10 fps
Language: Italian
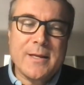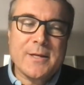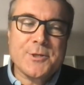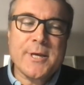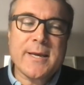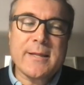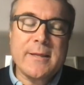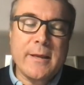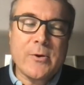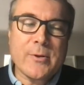cerca di
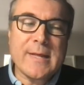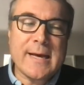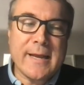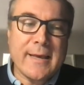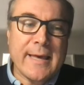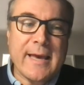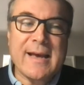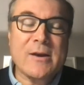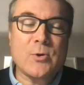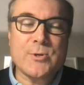ricordare in che
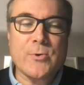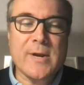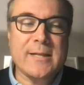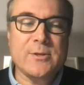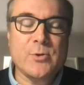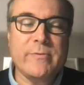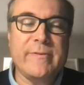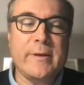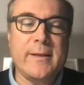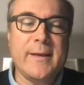anno sono nati i suoi
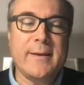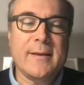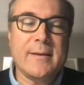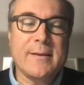figli